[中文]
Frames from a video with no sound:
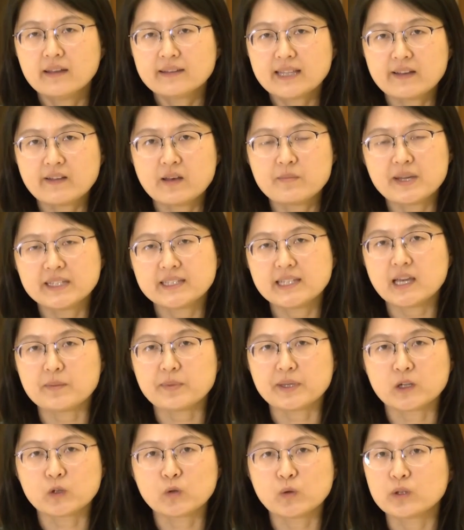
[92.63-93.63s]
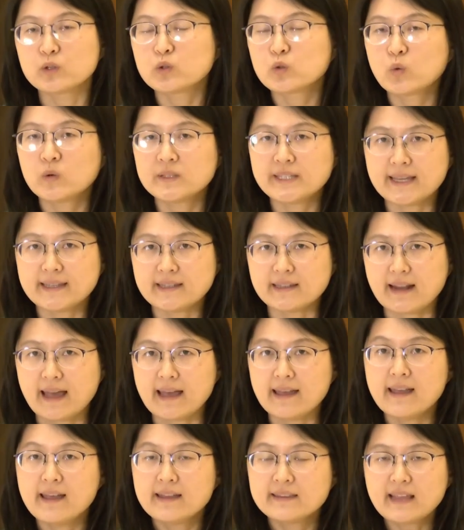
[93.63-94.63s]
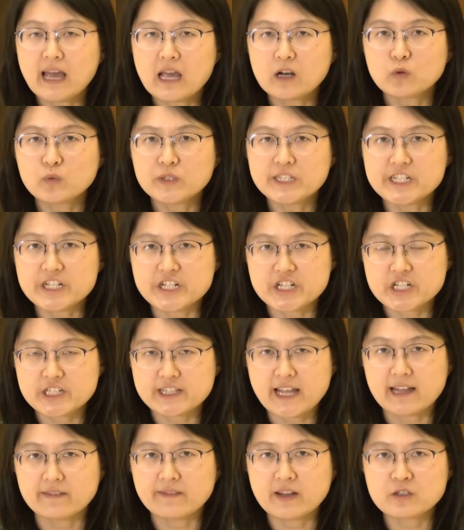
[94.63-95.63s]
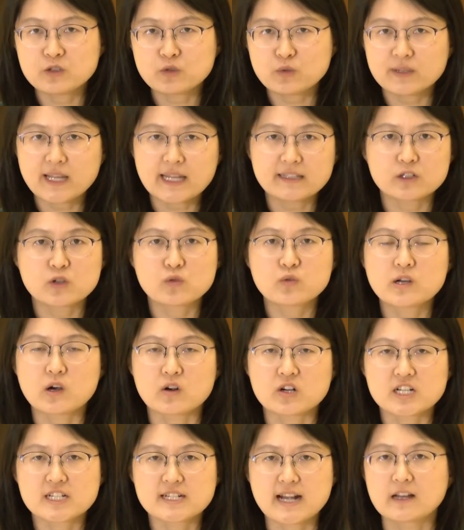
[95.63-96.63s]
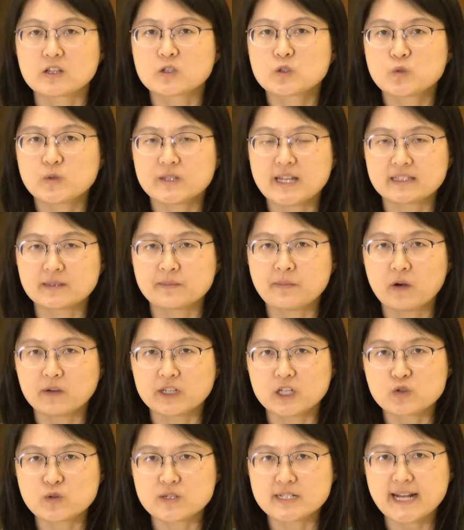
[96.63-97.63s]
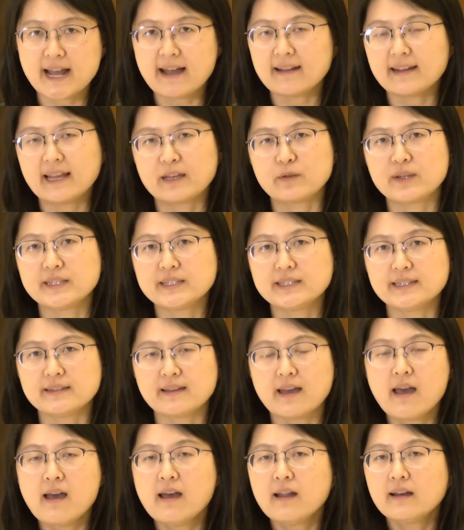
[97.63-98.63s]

台湾媒体也评论，多年以来，大陆一直是台湾最大的出口市场、最大的贸易顺差来源地。